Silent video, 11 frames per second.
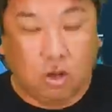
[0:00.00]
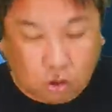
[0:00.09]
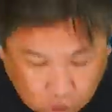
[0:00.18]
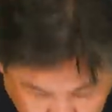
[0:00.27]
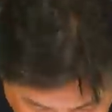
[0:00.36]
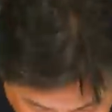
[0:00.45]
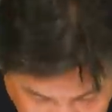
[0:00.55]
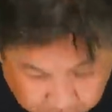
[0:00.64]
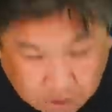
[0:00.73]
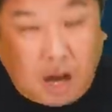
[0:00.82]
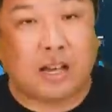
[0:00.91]
ちょっ、
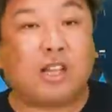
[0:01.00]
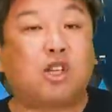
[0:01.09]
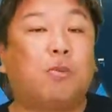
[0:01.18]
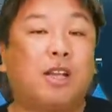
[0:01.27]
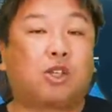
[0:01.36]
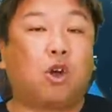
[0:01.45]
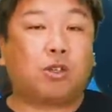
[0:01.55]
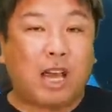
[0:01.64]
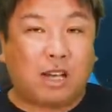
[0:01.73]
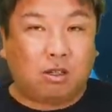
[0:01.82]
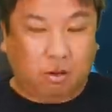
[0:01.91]
さあ月曜日です総
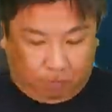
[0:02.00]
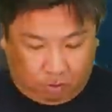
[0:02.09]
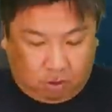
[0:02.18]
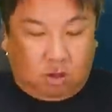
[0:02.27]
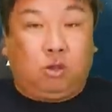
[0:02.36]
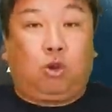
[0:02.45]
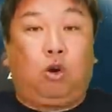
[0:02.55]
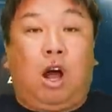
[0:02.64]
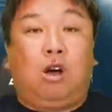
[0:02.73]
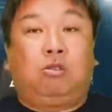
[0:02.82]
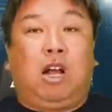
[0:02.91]
チェック
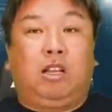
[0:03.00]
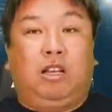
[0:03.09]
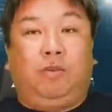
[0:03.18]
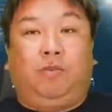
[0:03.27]
トラウタニ